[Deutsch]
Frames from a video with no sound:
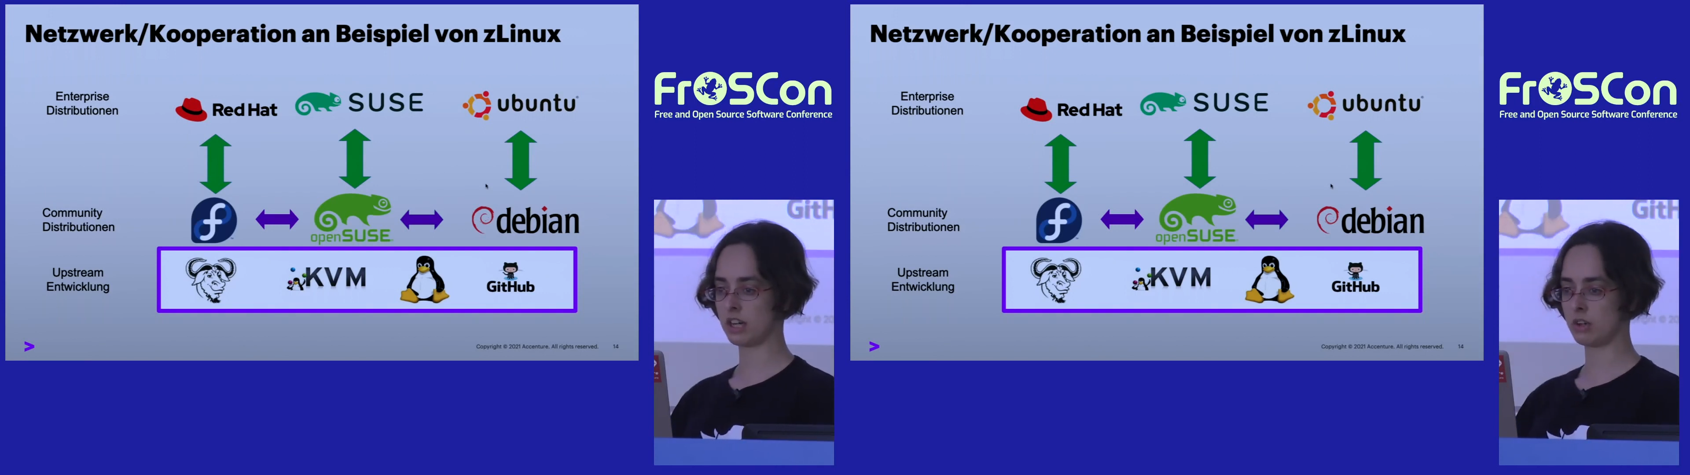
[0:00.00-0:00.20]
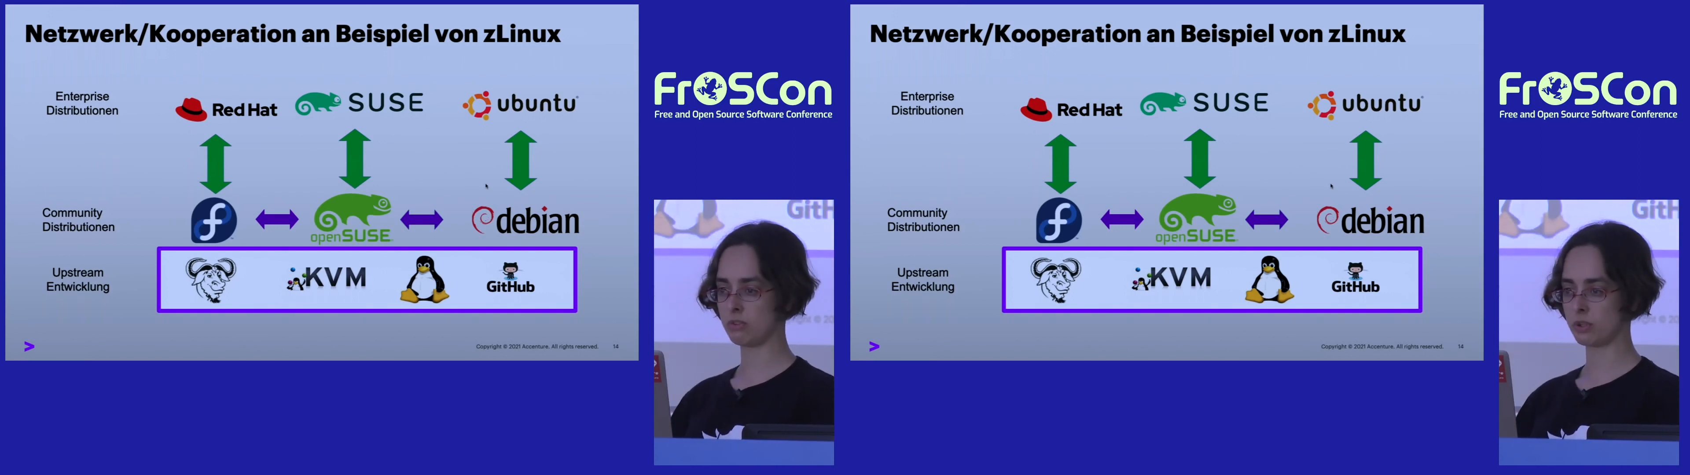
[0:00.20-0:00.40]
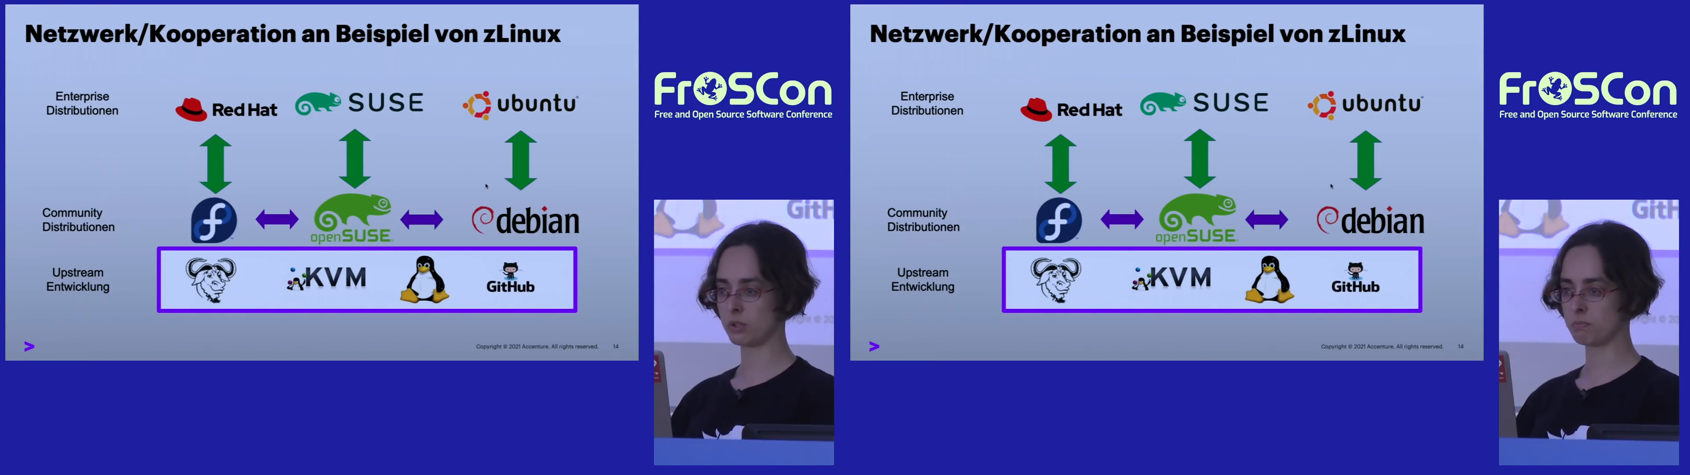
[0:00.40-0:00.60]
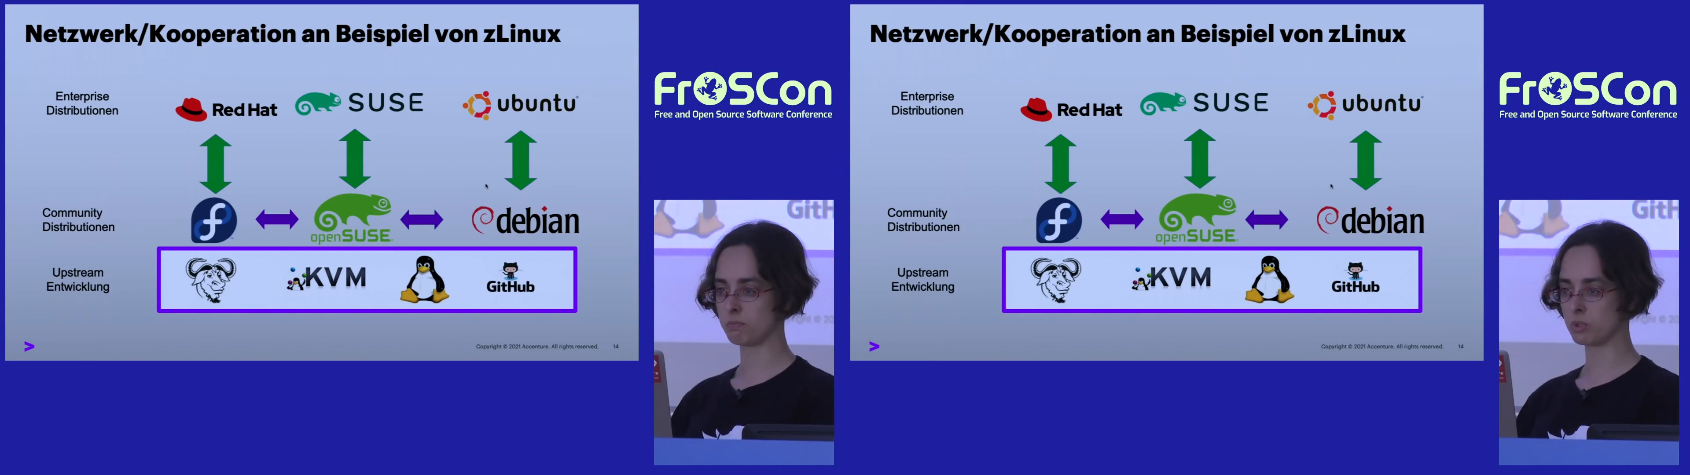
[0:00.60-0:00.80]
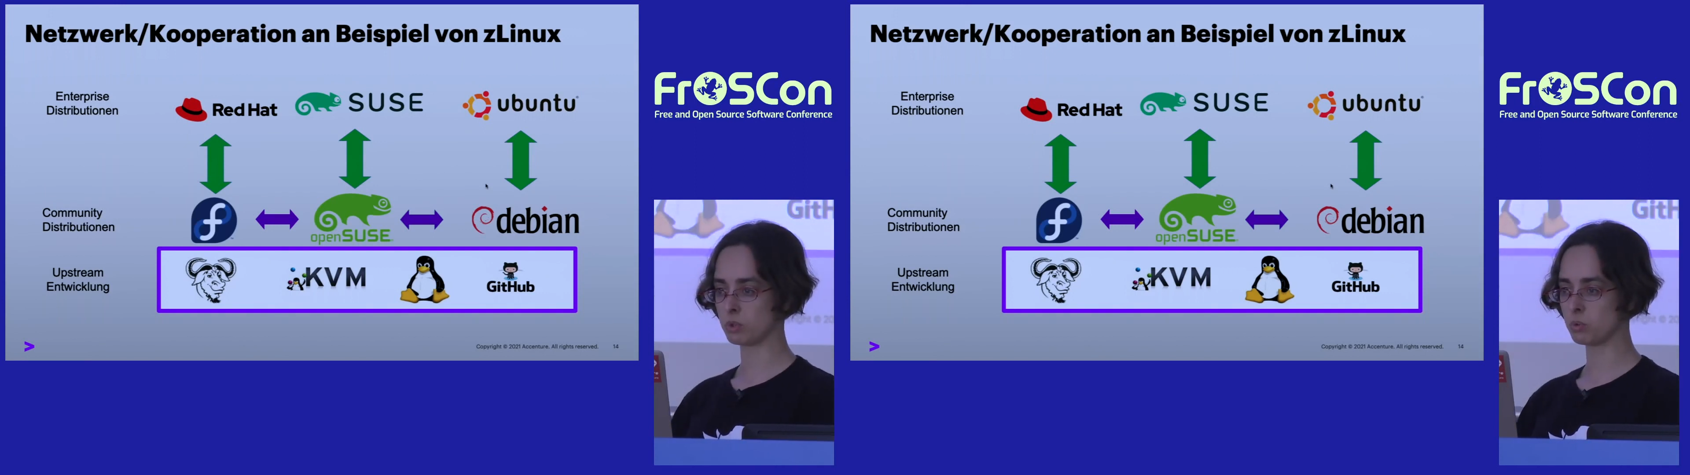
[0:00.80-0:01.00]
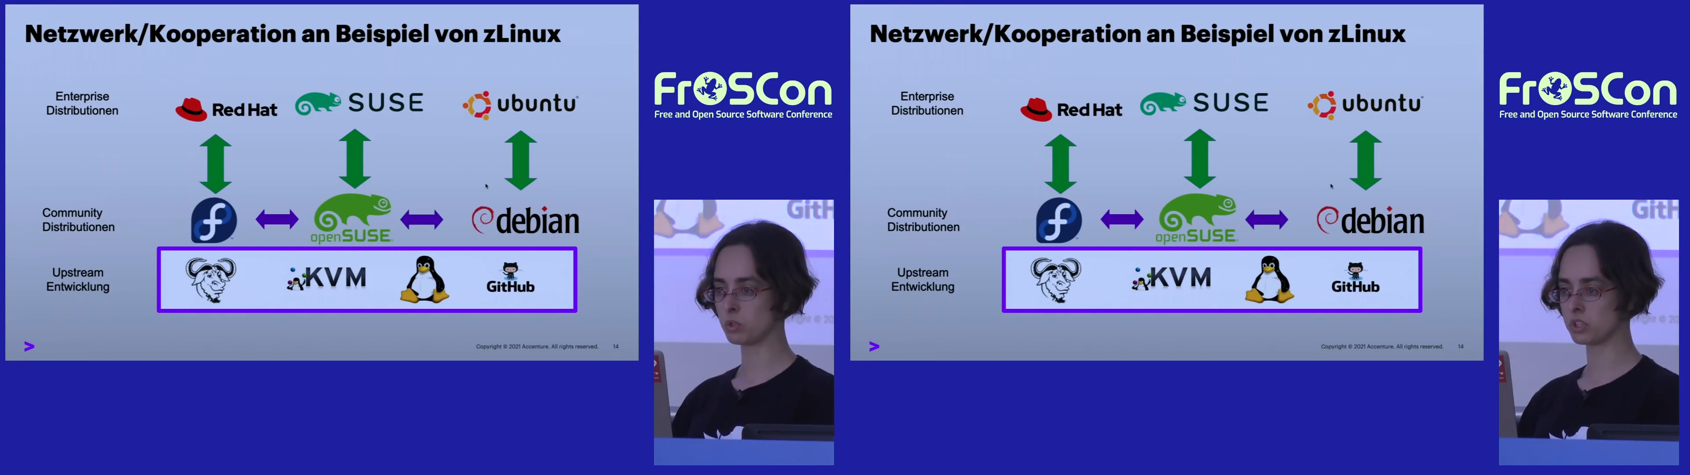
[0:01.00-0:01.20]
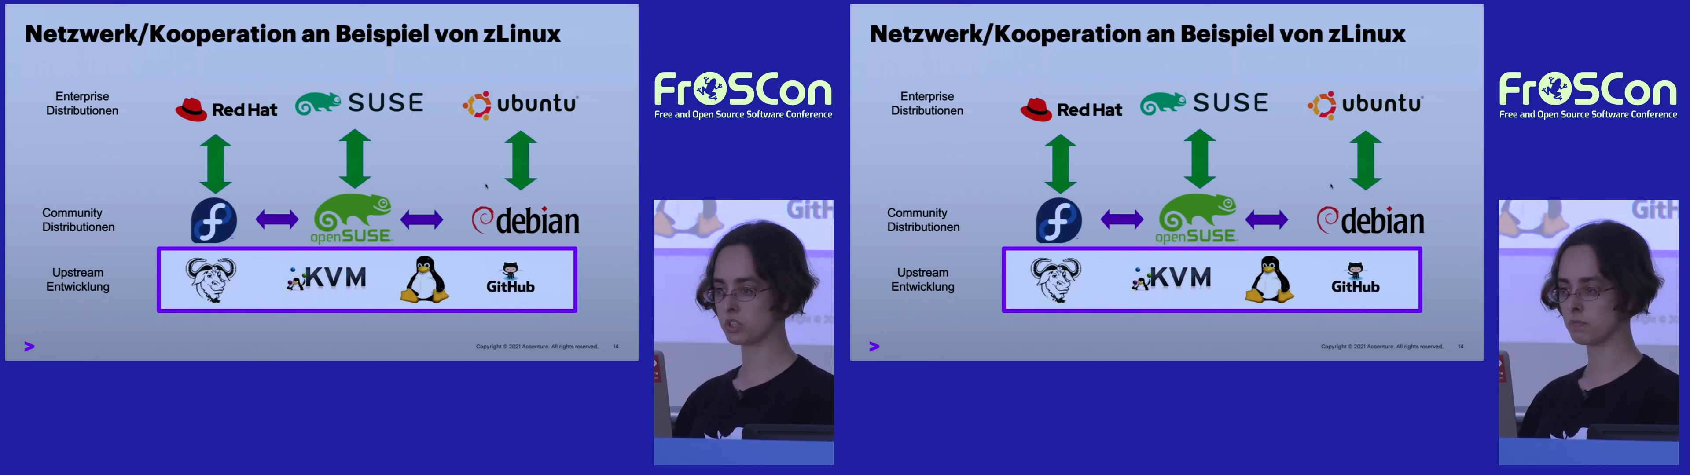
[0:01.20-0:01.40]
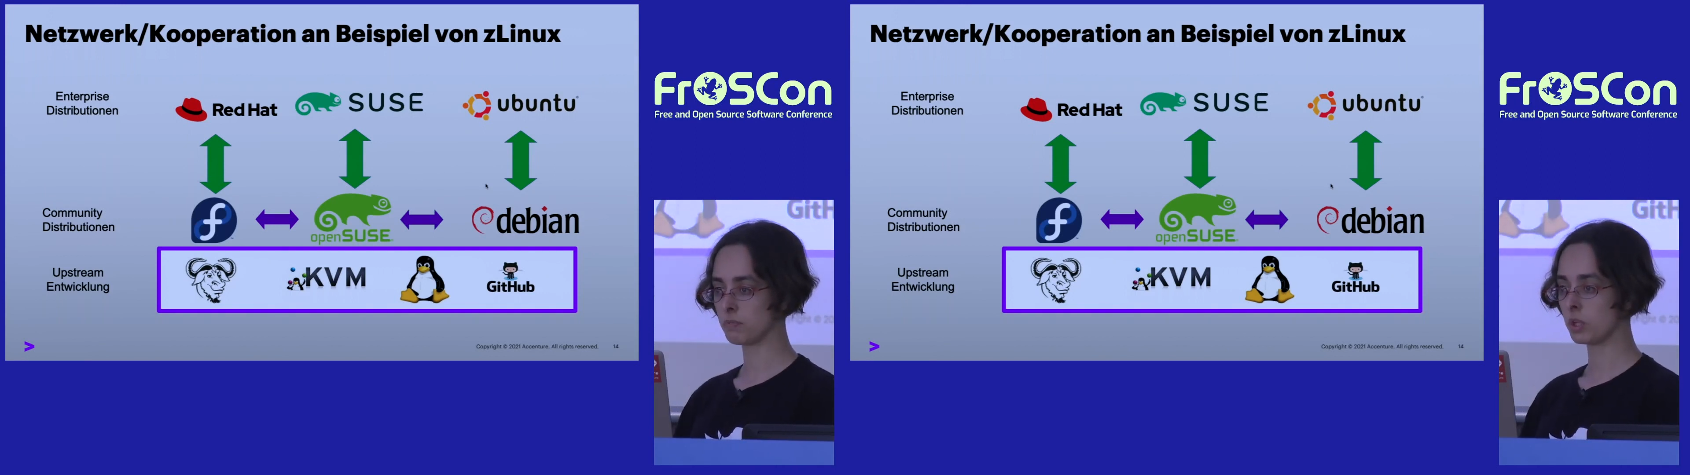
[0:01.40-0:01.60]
auf Open SUSE